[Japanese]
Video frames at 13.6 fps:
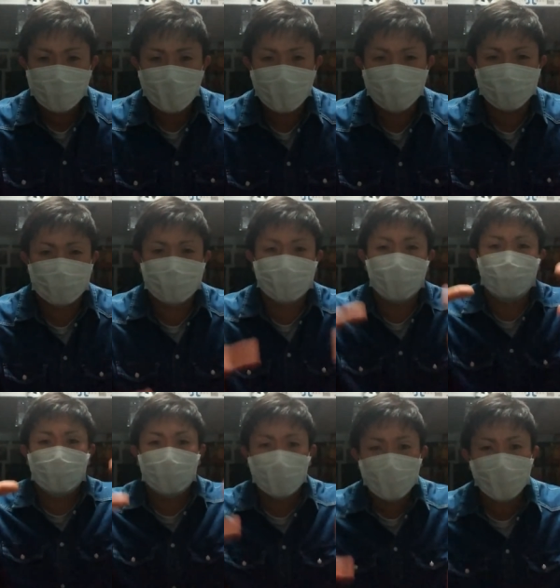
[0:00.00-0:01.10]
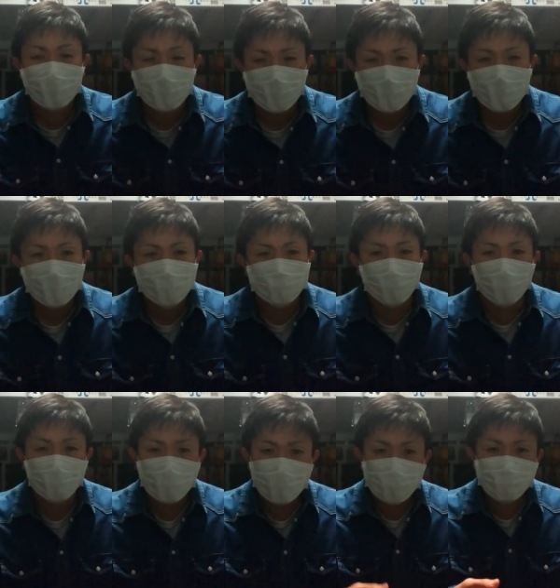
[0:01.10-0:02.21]
ある機械みたいな。
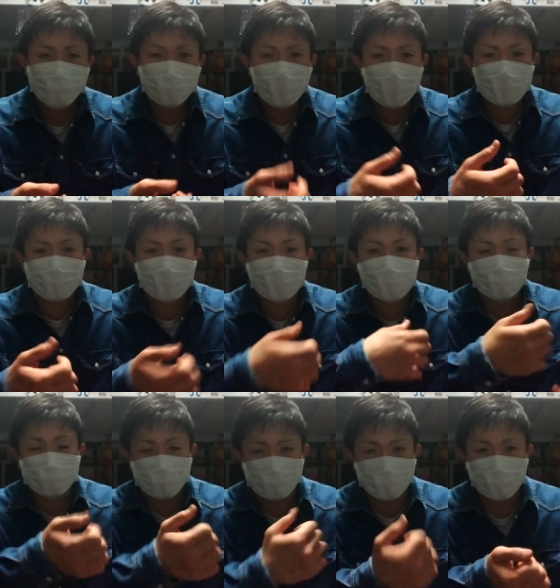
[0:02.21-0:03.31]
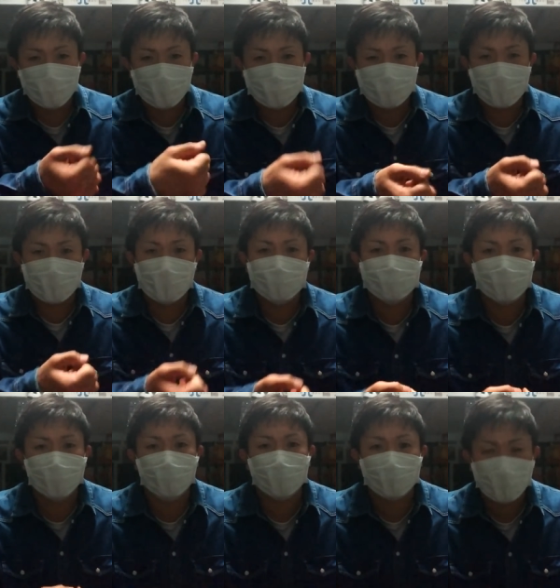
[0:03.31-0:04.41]
それのなんか中をちょっと交換しなきゃいけない
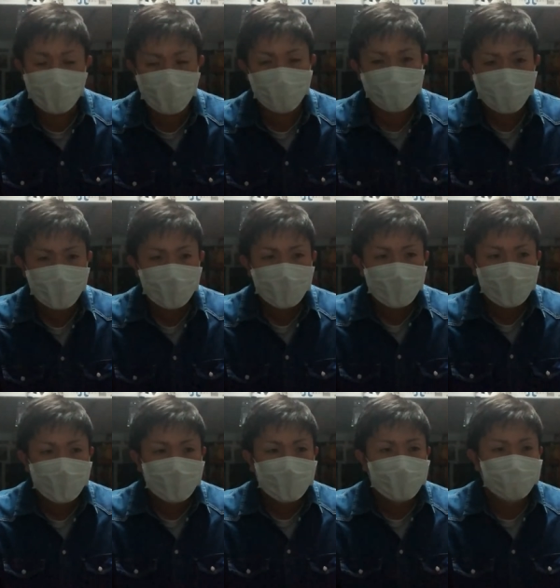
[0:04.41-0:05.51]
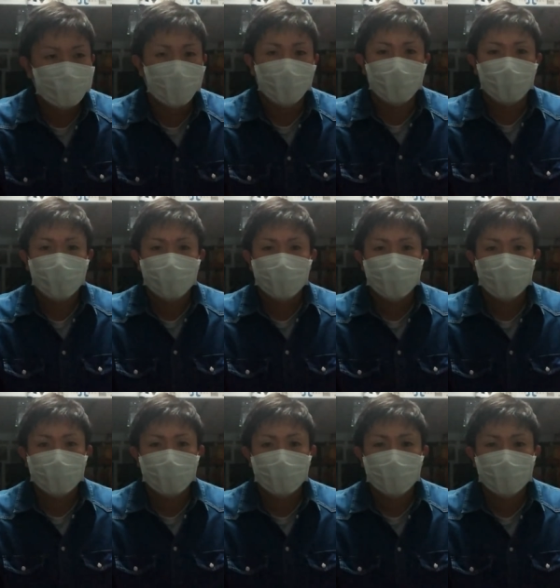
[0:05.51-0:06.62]
作業があって、も
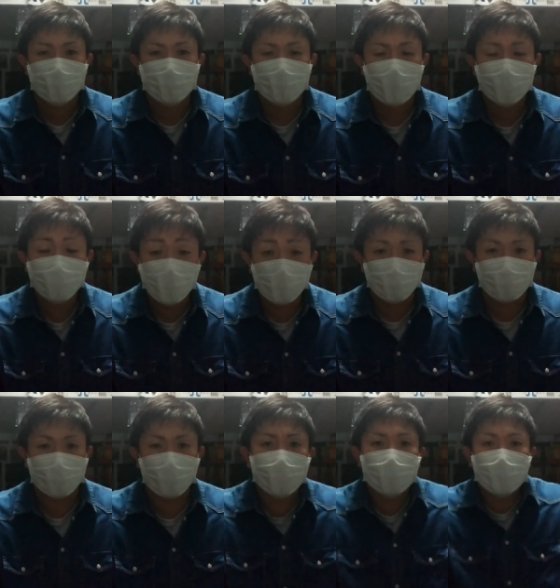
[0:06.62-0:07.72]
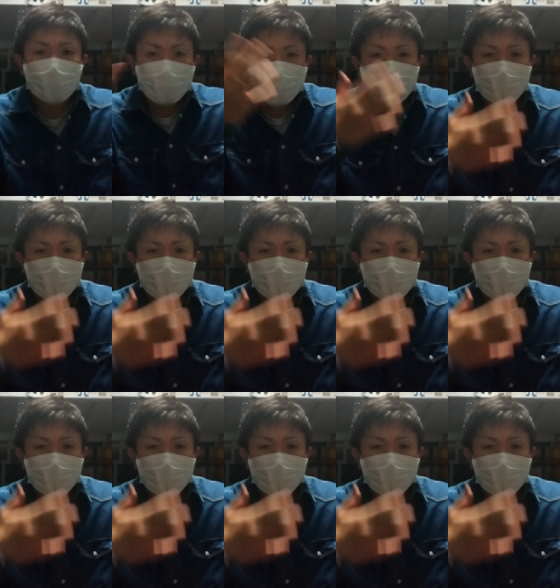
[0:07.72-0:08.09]
う、やばいの、蚊が。